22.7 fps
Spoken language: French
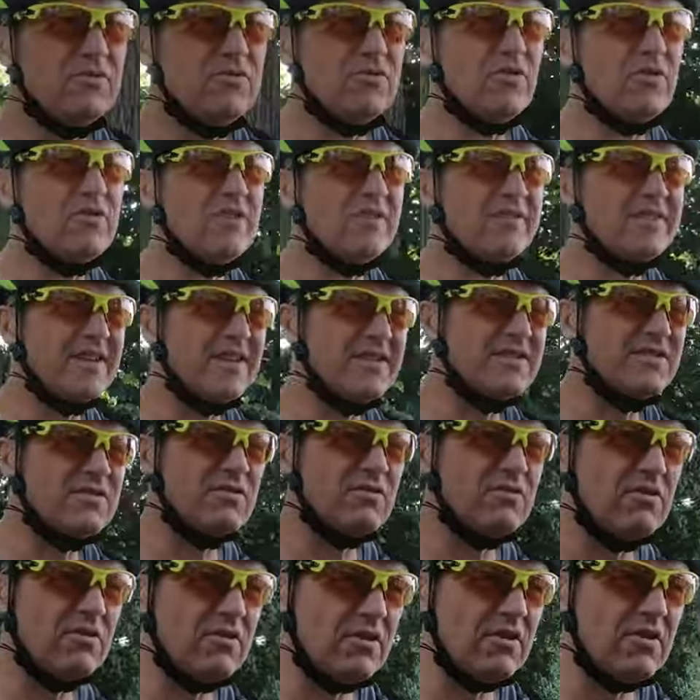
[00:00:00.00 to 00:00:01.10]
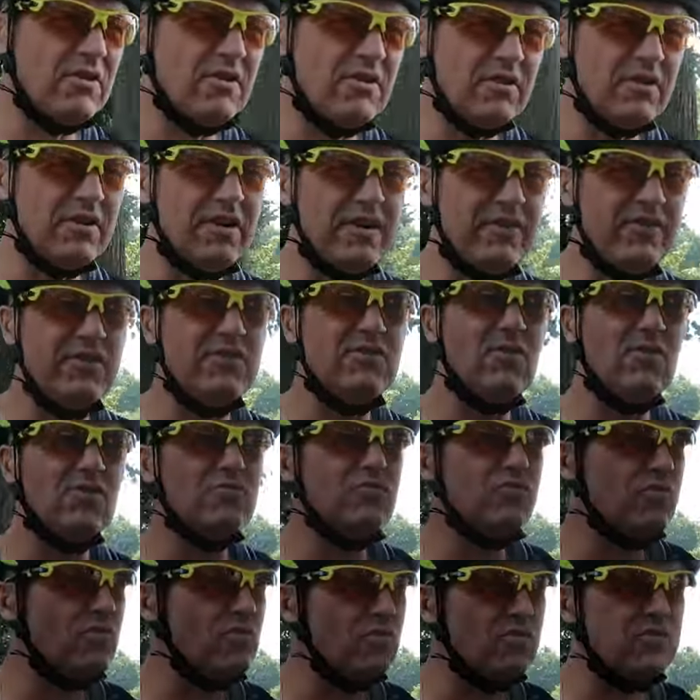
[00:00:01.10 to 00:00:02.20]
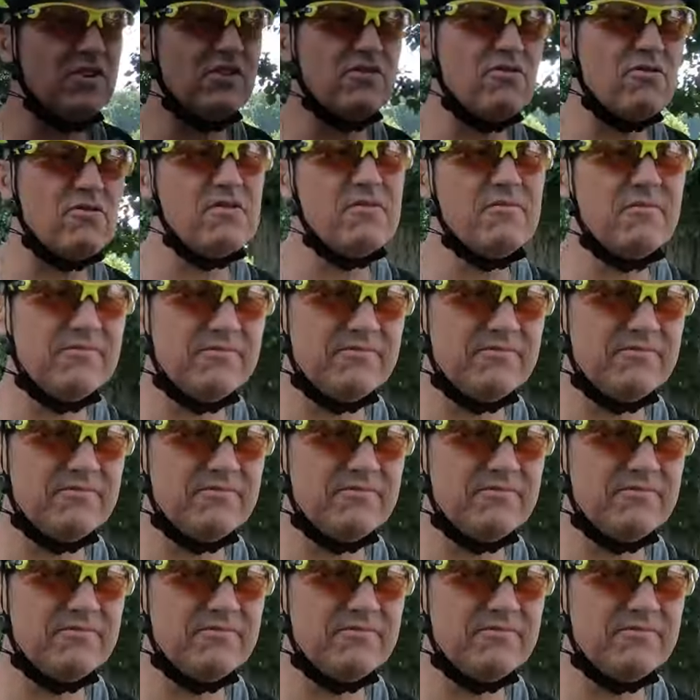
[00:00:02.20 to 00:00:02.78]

une orientation euh, évidente pour l'eau qui coule,